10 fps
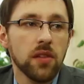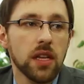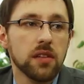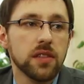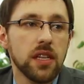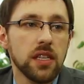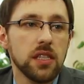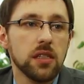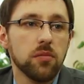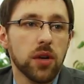Главное –
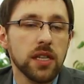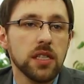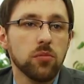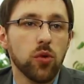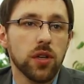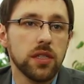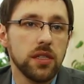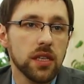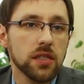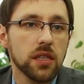встретить праздник
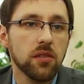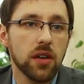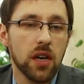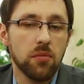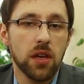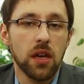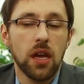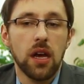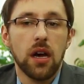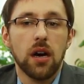по-христиански в храме.
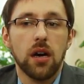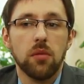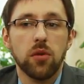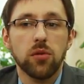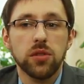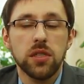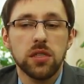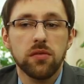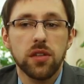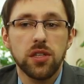А
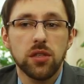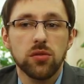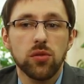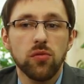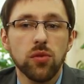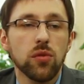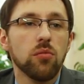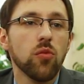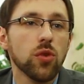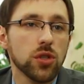погрузиться в крещенскую воду
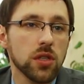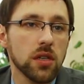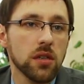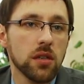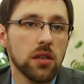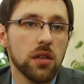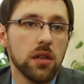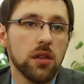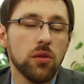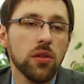можно,
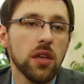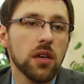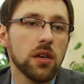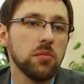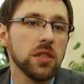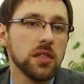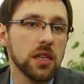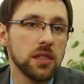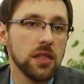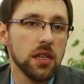но не
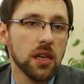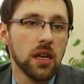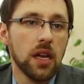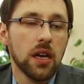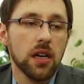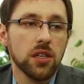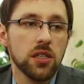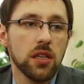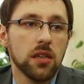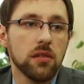обязательно.
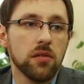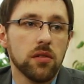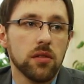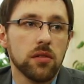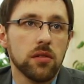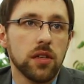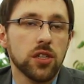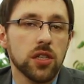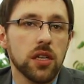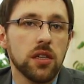Каждый э,
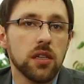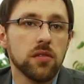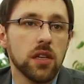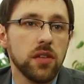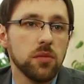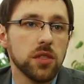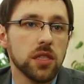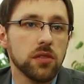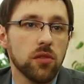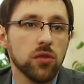решает это в
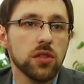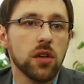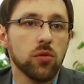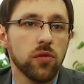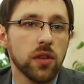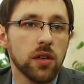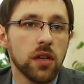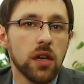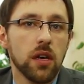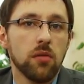зависимости от своего здоровья.
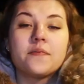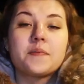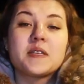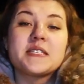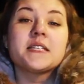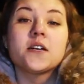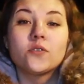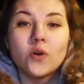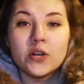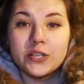В пределах
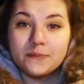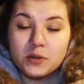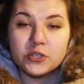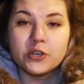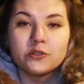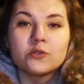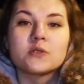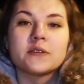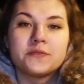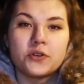города можно
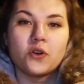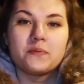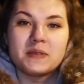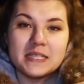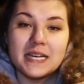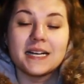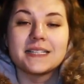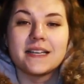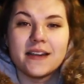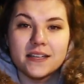окунуться в трех местах.
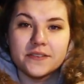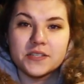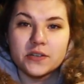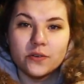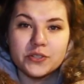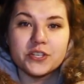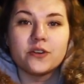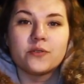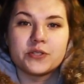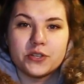Это Рядовское
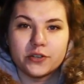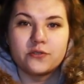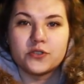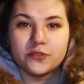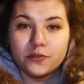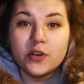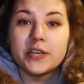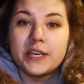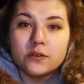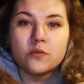озеро, озеро Ключевое
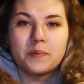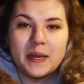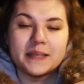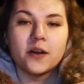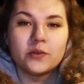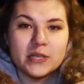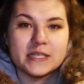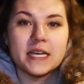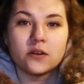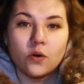и купель на
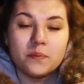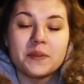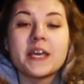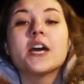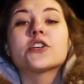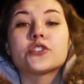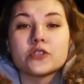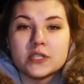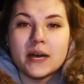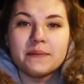улице Окопной.
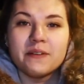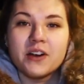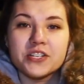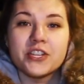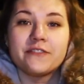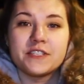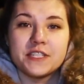Что самое важное,